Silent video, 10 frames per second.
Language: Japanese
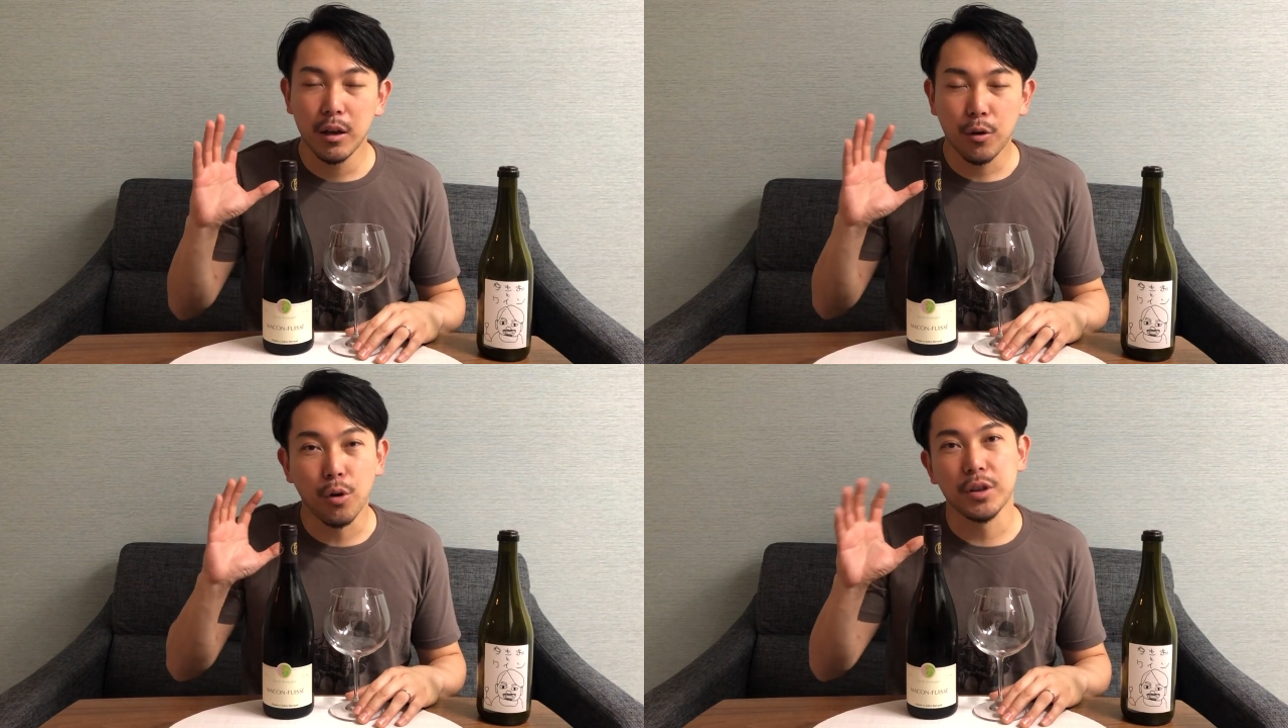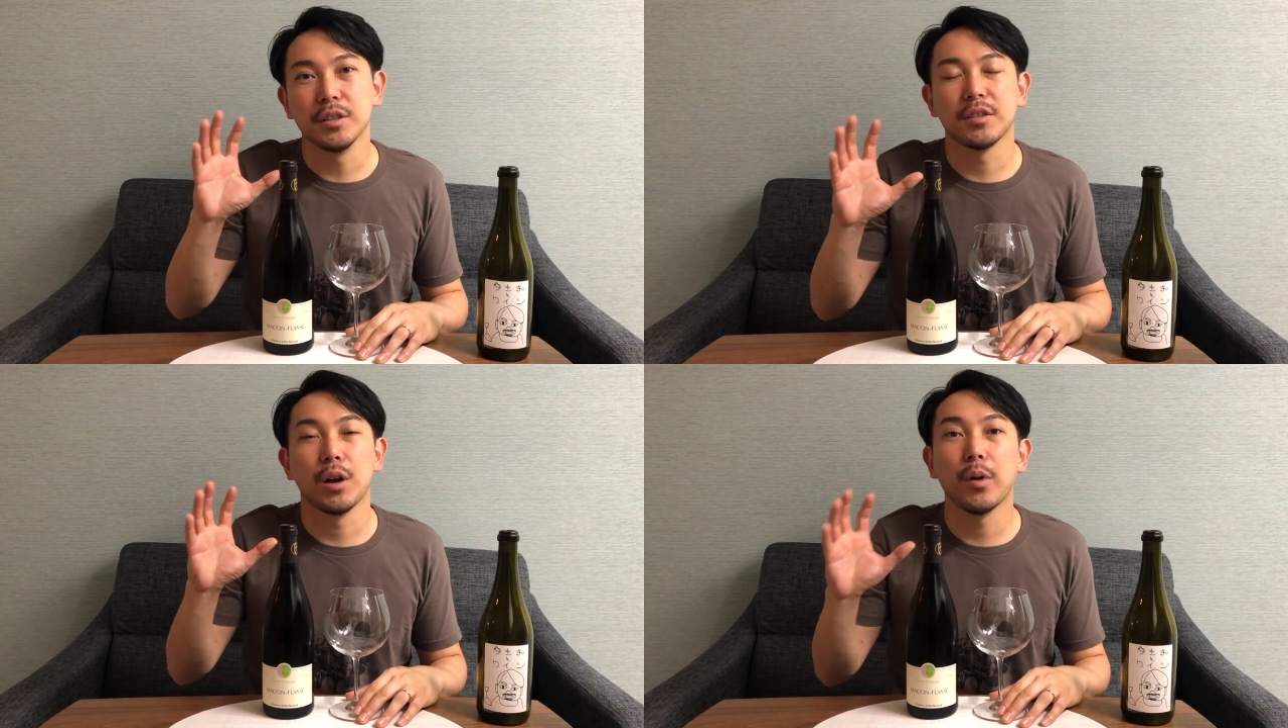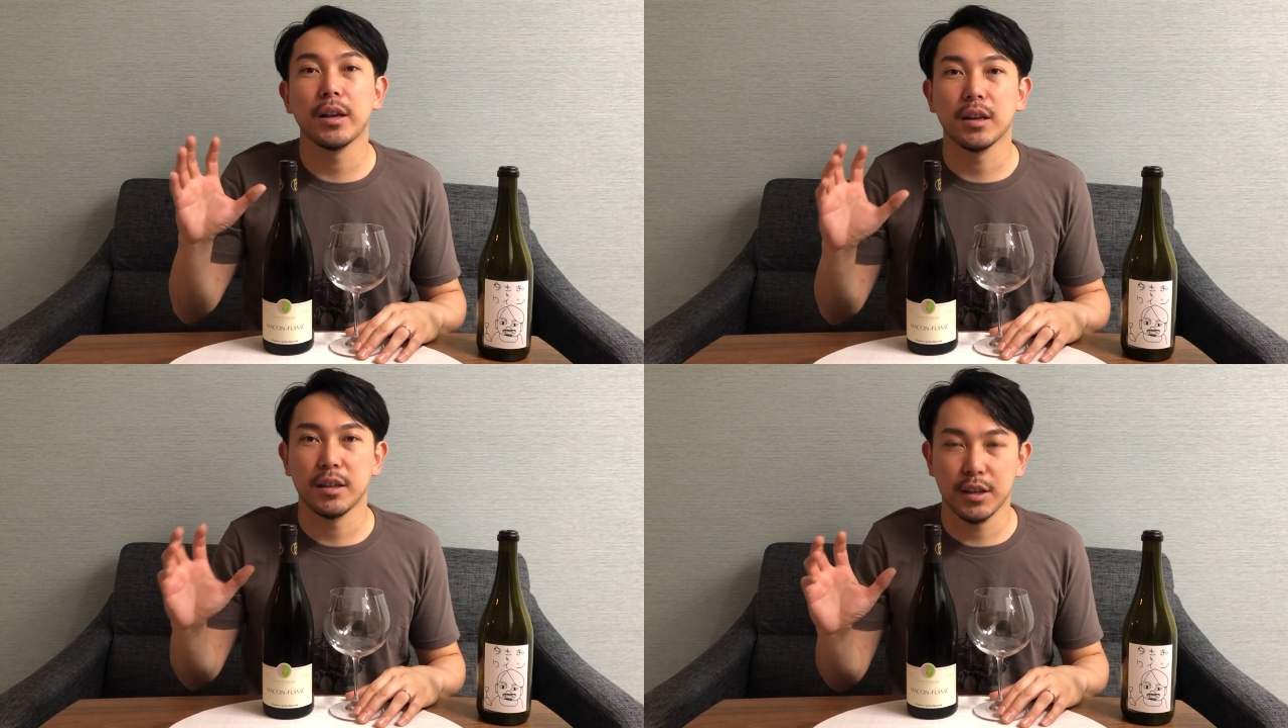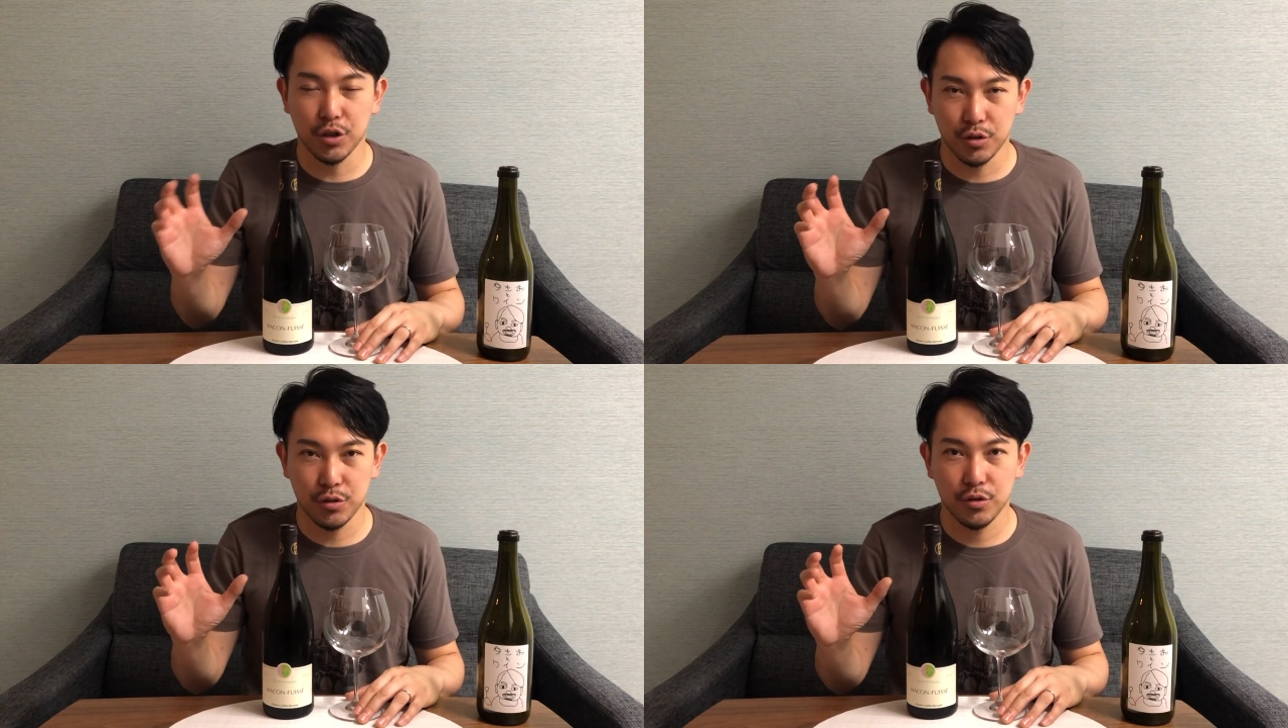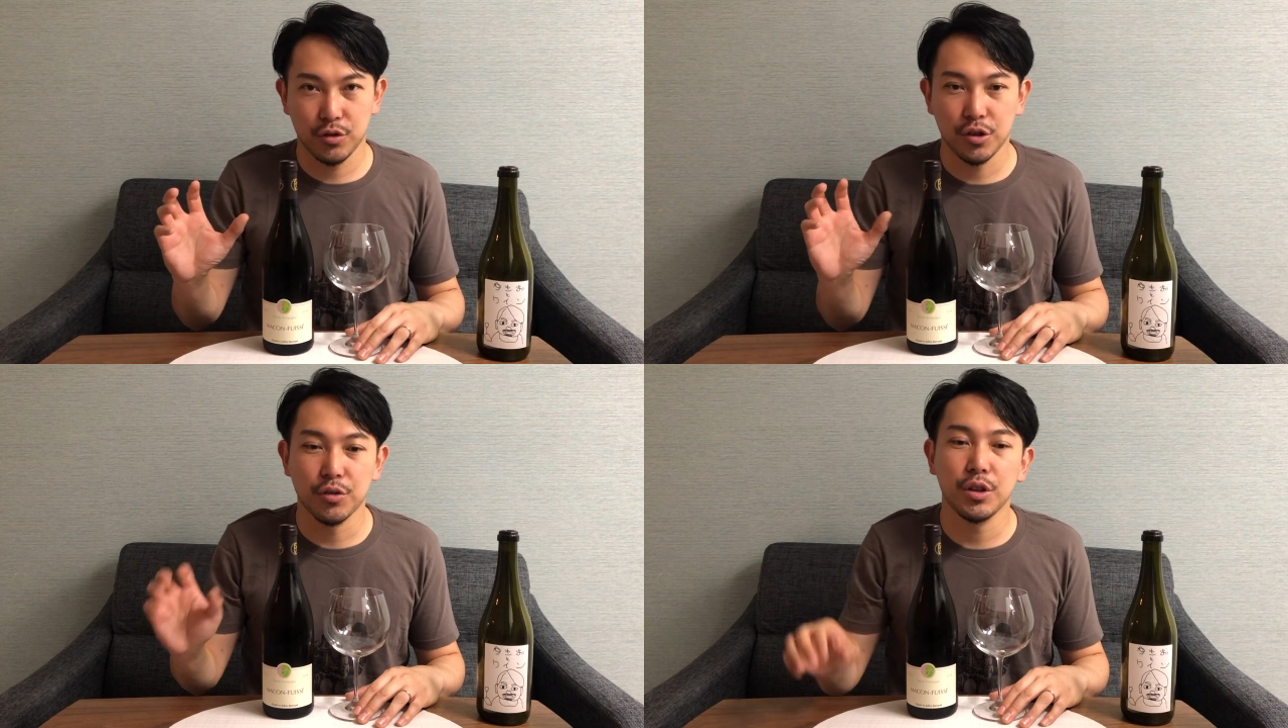高品質なワインができ
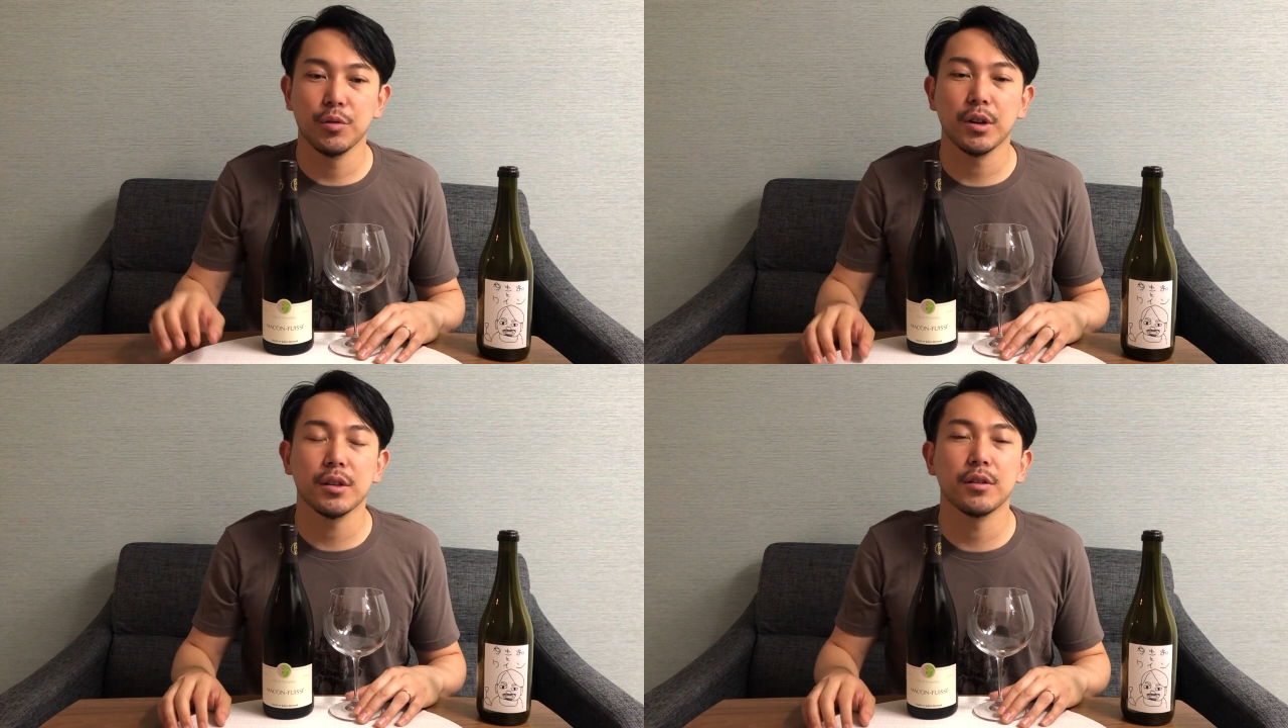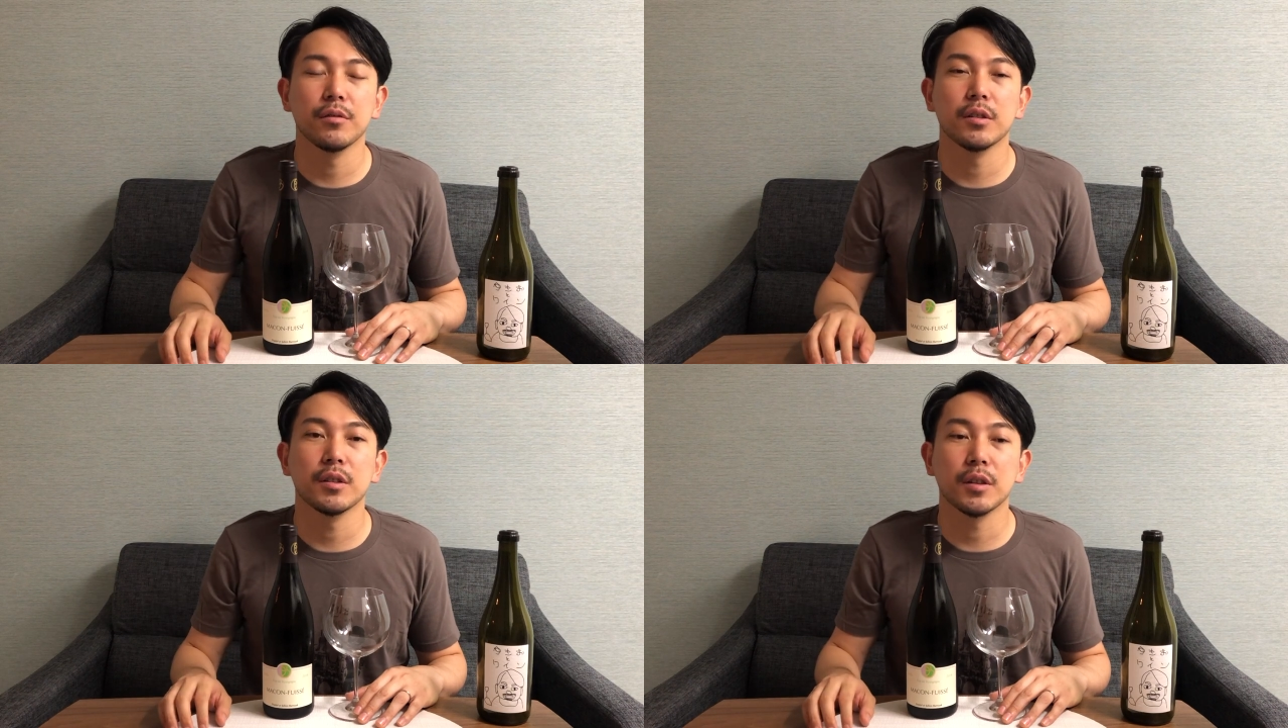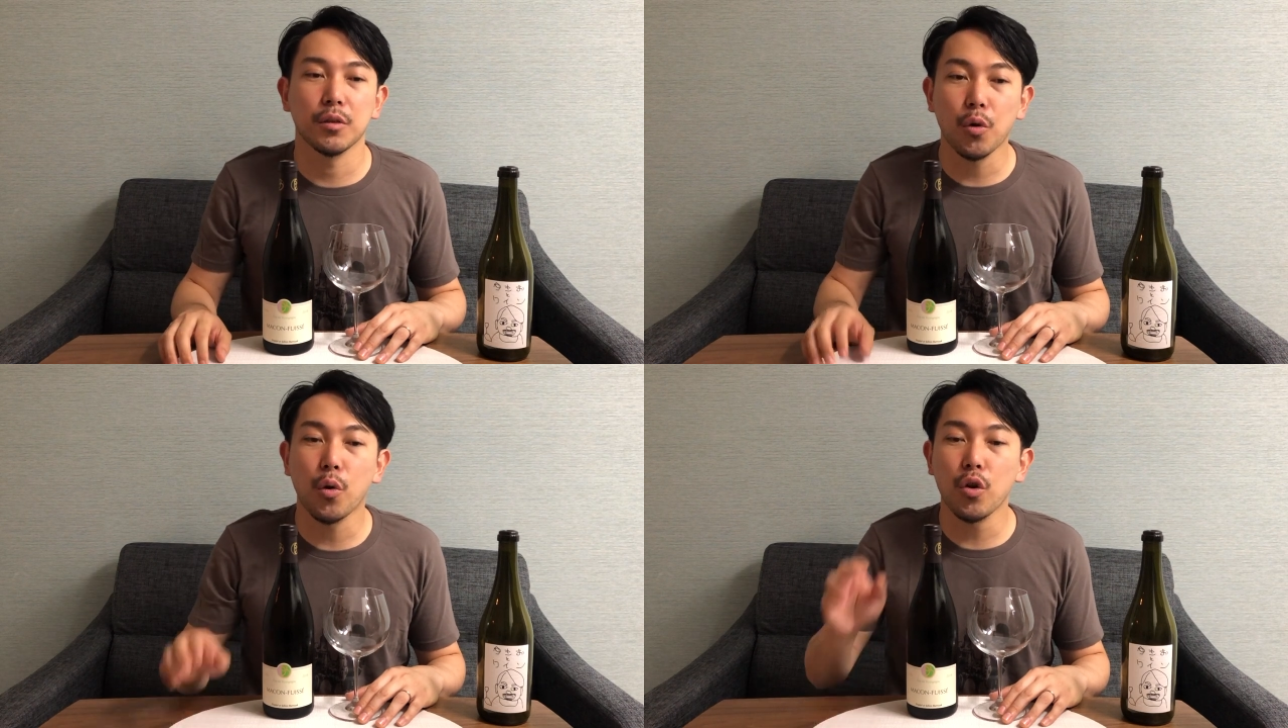るっていうふうに言われてるんですけど、